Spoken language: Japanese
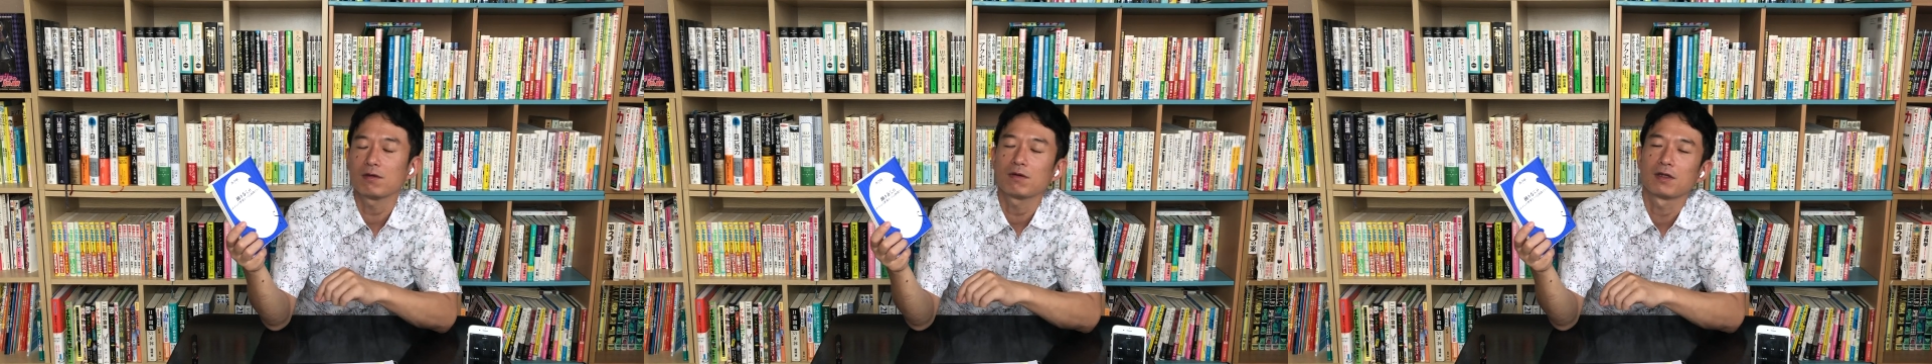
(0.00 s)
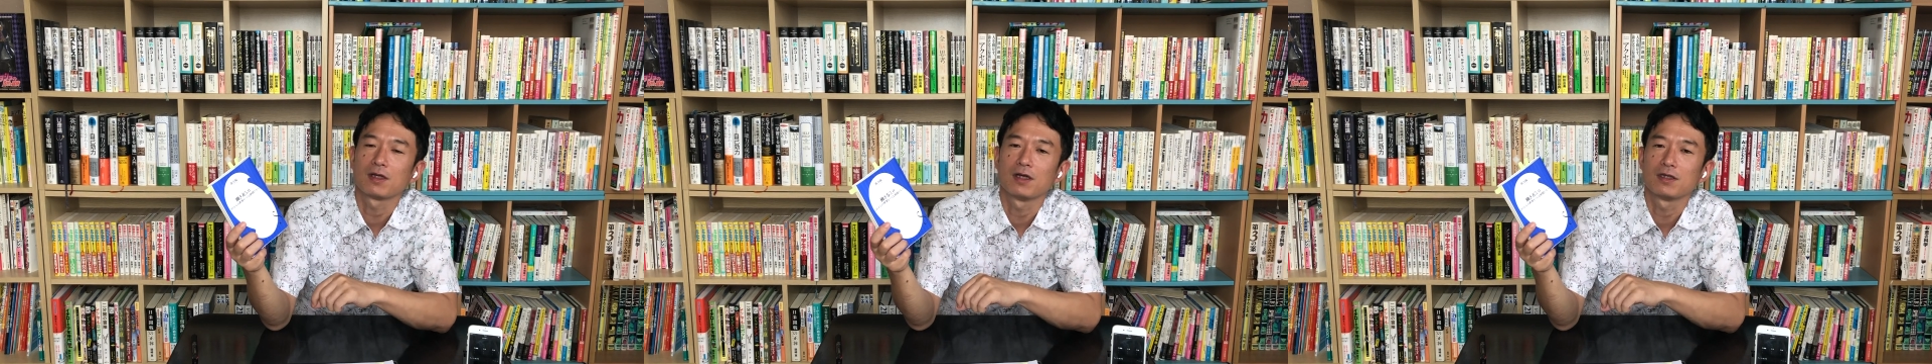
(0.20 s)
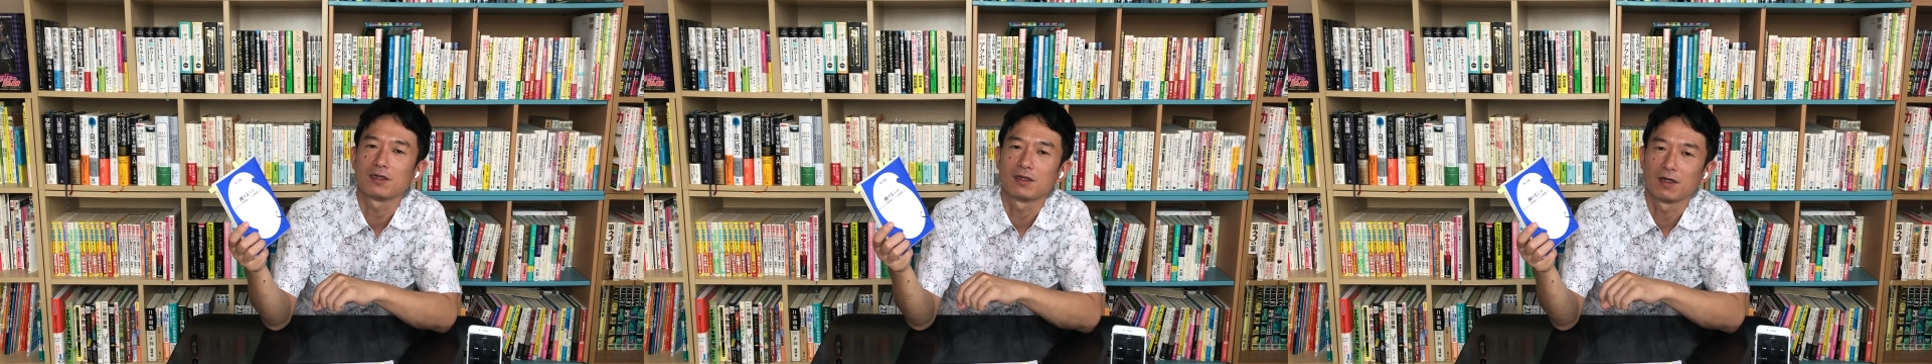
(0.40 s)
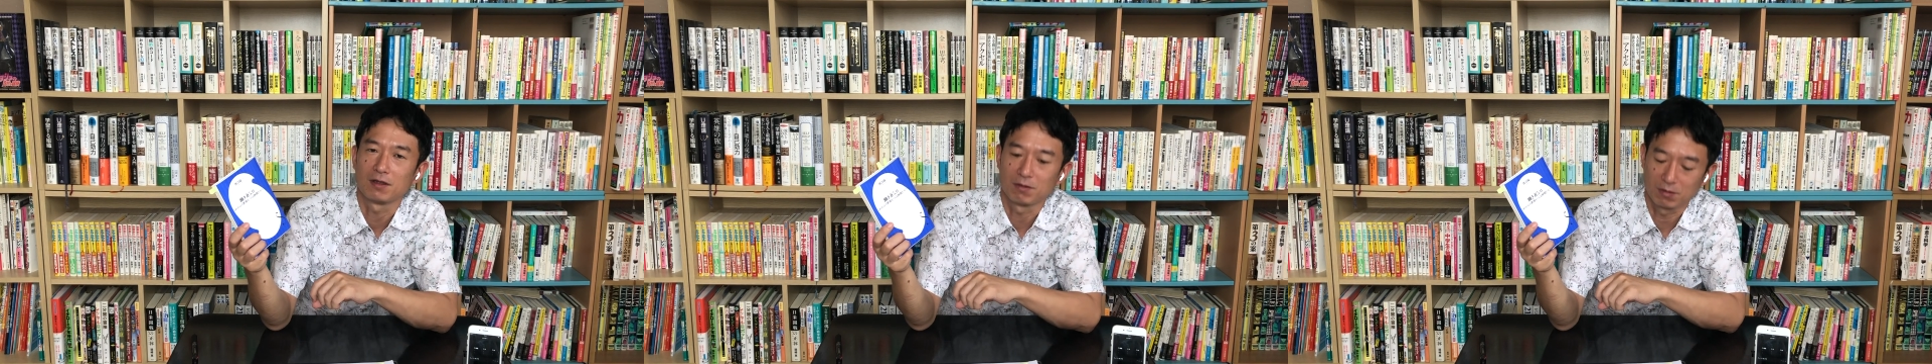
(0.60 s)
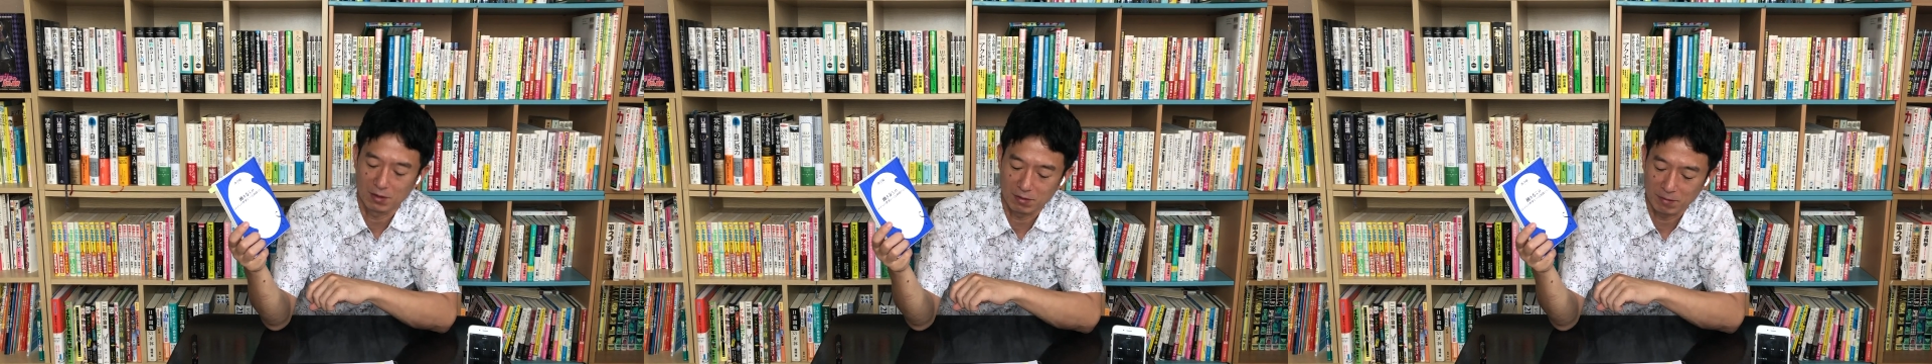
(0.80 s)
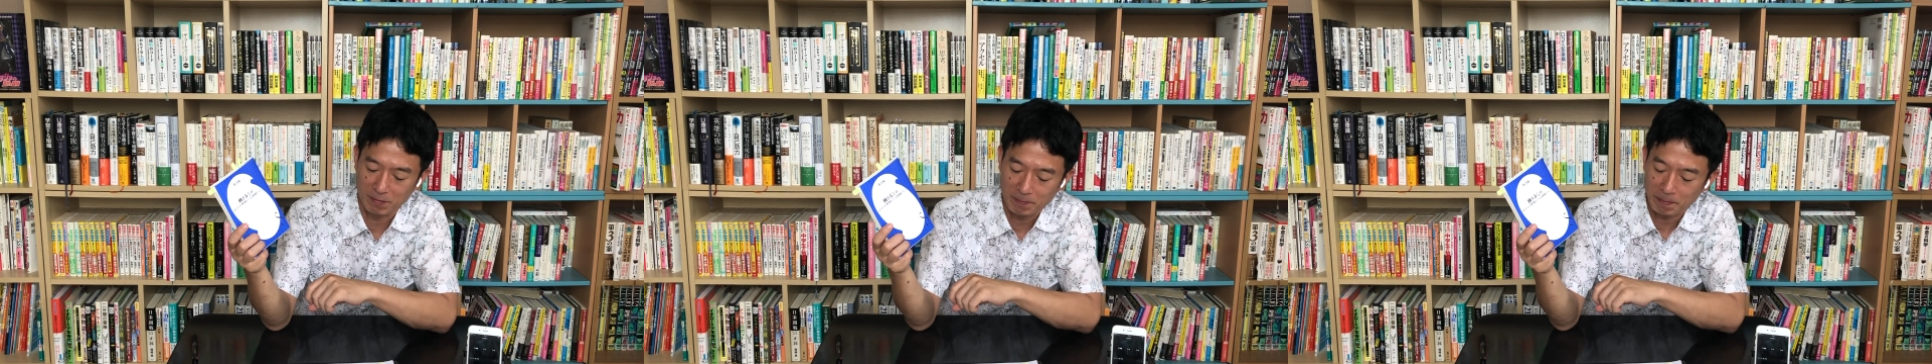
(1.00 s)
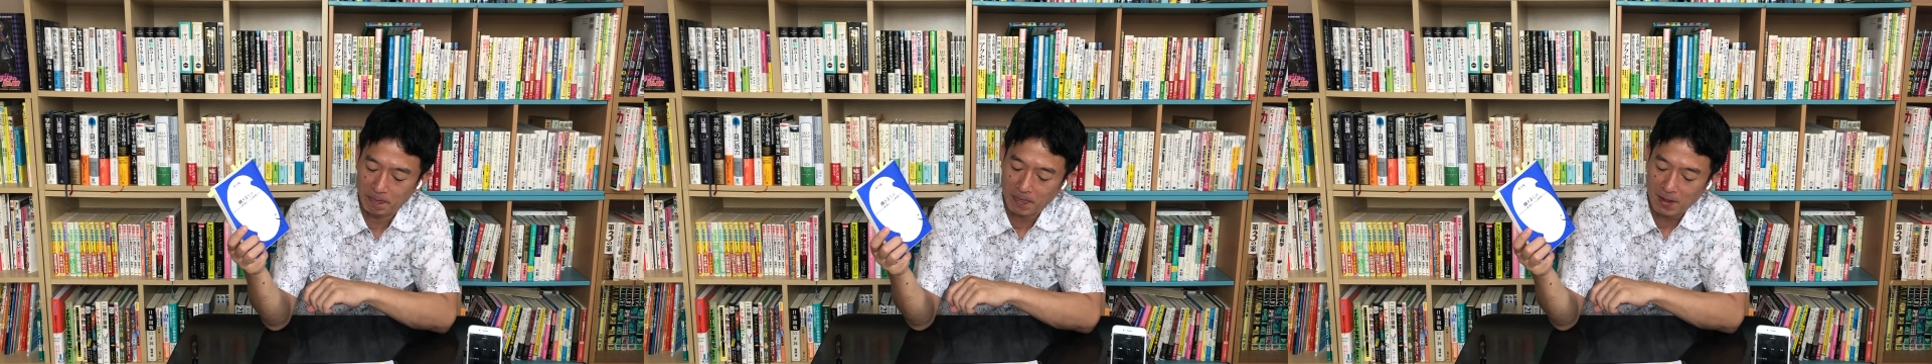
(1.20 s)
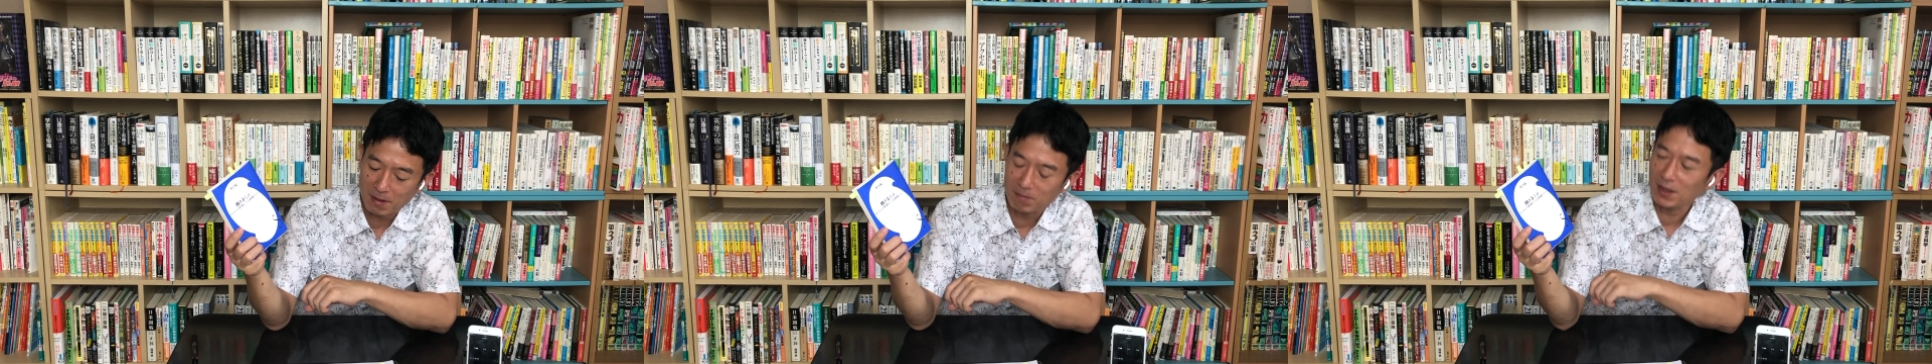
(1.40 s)
のが大事になるよね
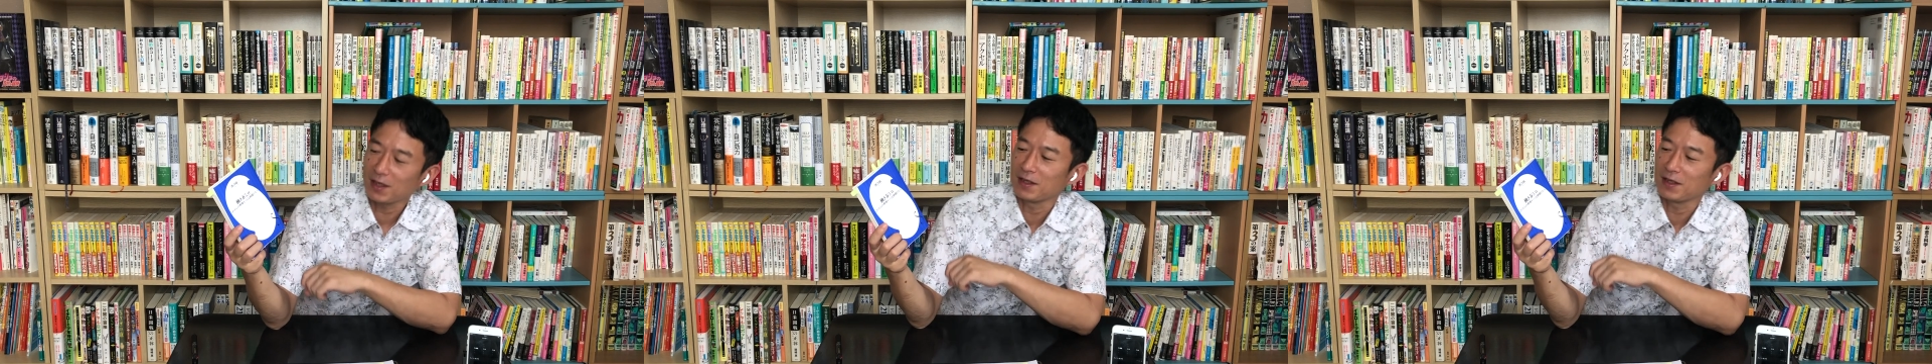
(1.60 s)
と。